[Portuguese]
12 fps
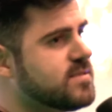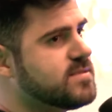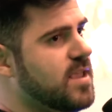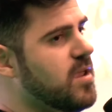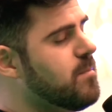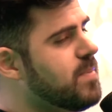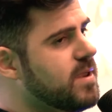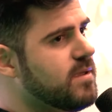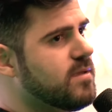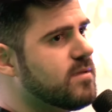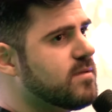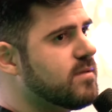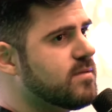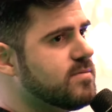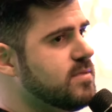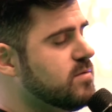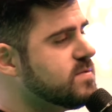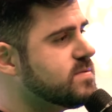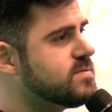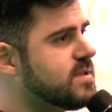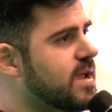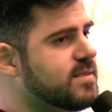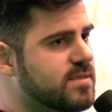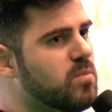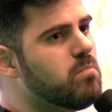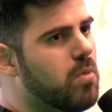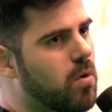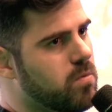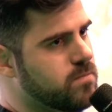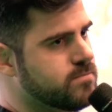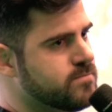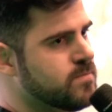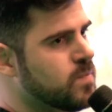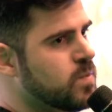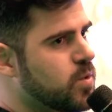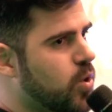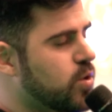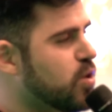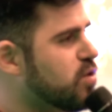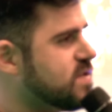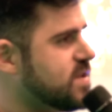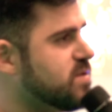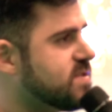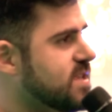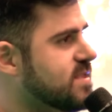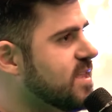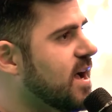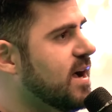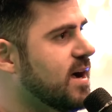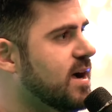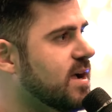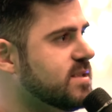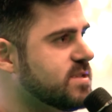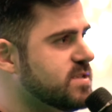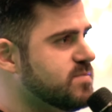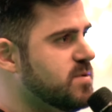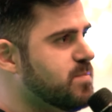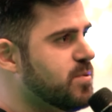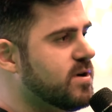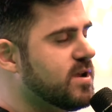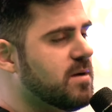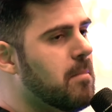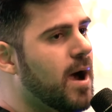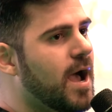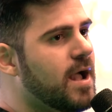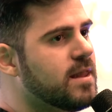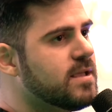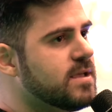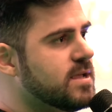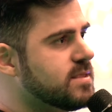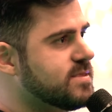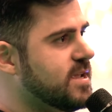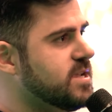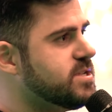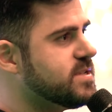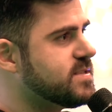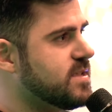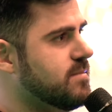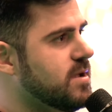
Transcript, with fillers: Sempre não sai tão bom. Quando eu consigo sentar antes, me programar, tende a ser